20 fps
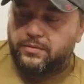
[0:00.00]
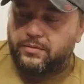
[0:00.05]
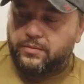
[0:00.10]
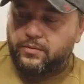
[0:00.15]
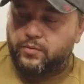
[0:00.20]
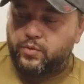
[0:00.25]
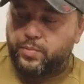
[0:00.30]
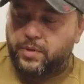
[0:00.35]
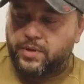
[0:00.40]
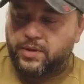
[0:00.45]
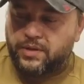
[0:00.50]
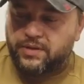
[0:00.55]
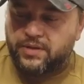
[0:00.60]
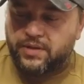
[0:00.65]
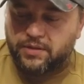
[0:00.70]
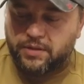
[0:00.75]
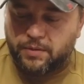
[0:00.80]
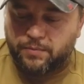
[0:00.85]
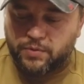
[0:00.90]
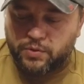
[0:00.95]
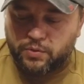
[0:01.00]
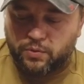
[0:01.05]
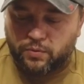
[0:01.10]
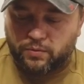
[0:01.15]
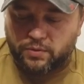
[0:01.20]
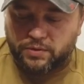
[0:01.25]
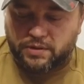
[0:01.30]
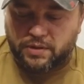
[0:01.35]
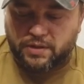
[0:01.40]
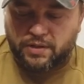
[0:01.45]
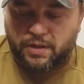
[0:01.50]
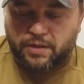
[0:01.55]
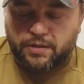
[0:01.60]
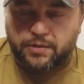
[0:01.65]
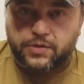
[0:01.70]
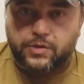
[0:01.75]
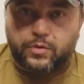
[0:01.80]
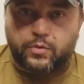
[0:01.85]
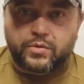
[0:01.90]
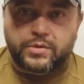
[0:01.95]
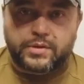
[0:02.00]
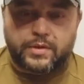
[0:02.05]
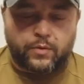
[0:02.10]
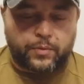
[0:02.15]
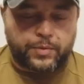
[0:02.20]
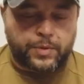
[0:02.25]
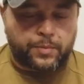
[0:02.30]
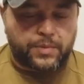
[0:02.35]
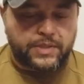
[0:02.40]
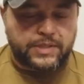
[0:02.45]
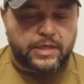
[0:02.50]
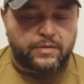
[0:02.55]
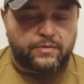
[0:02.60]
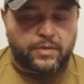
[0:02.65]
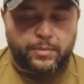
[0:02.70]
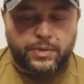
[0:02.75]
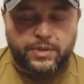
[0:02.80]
Ну, пока на этом все. Вот такая конструкция. В общем, если вам